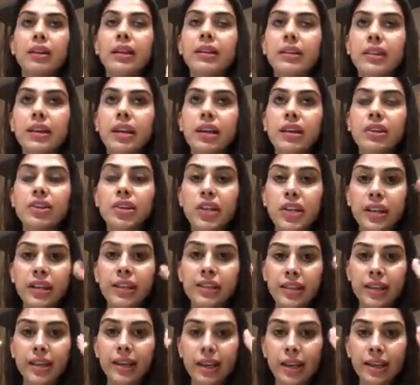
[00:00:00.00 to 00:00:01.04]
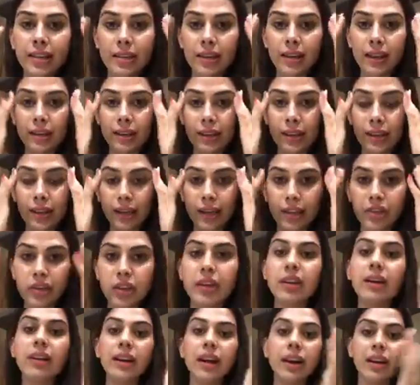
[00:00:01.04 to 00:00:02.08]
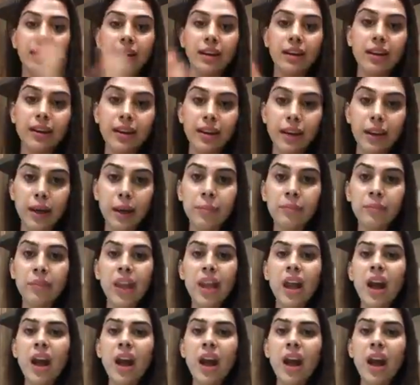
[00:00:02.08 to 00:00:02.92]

इतना छीक छीक के ऐसा लगता था कि चक्कर आने लग गए हैं